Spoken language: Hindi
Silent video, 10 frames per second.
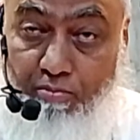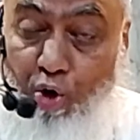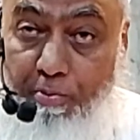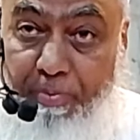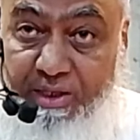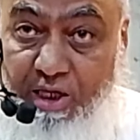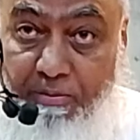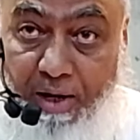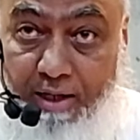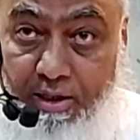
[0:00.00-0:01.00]
ये
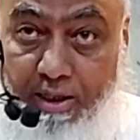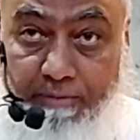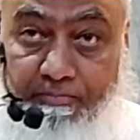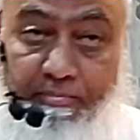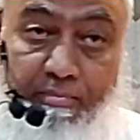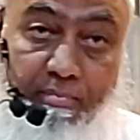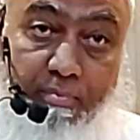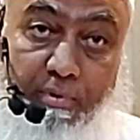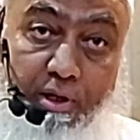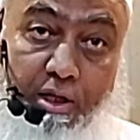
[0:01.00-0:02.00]
मोहब्बत की बात है
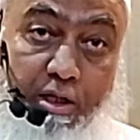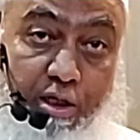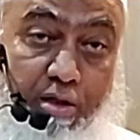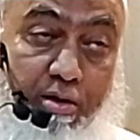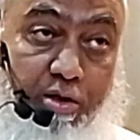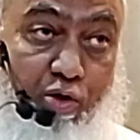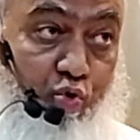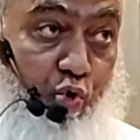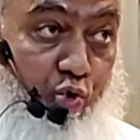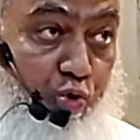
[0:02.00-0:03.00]

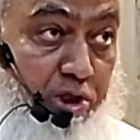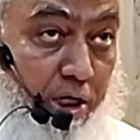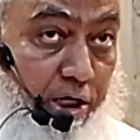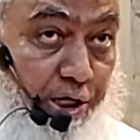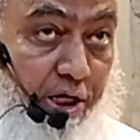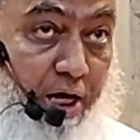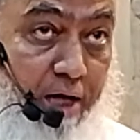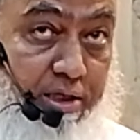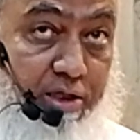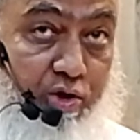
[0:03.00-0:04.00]
कि उनको रोज़ा
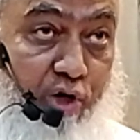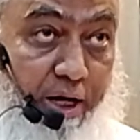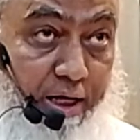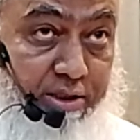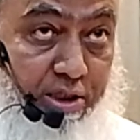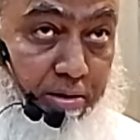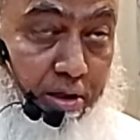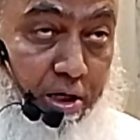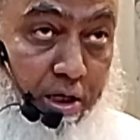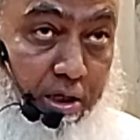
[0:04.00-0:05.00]
रखने की आदत और
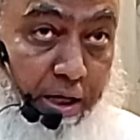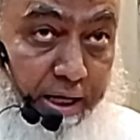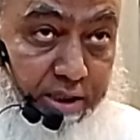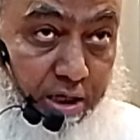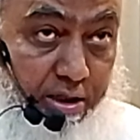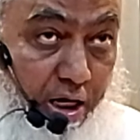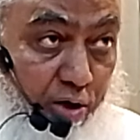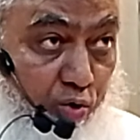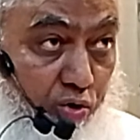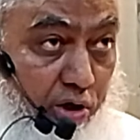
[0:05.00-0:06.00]
ऐसी
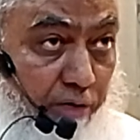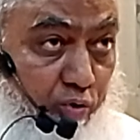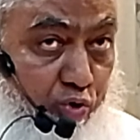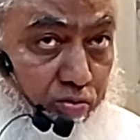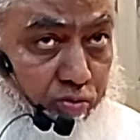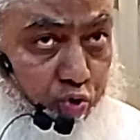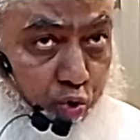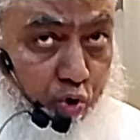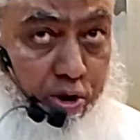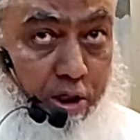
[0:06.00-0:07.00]
ऐसा ताल्लुक़ के
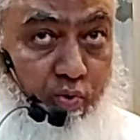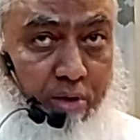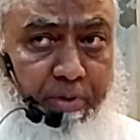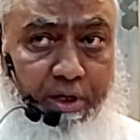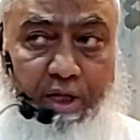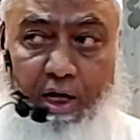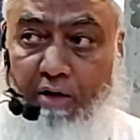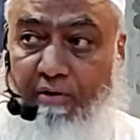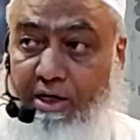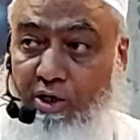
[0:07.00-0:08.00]
छोड़ते हुए
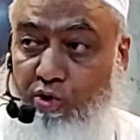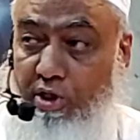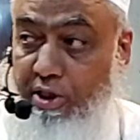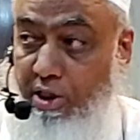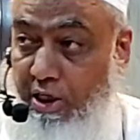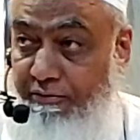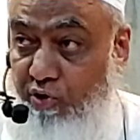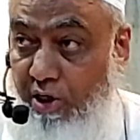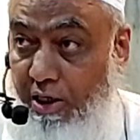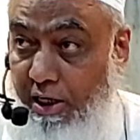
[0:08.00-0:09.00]
बड़ी नागवारी हो रही
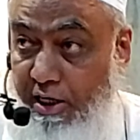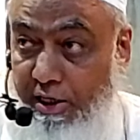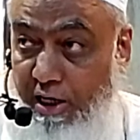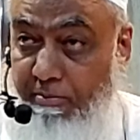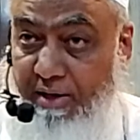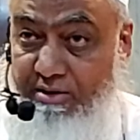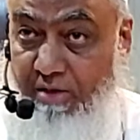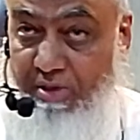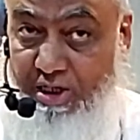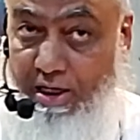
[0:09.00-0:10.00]
तकलीफ़ हो रही है लेकिन
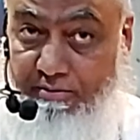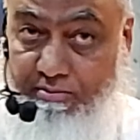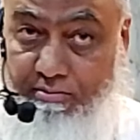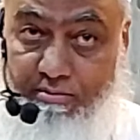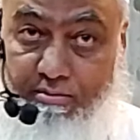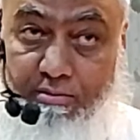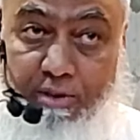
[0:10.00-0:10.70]
एक बात समझ लें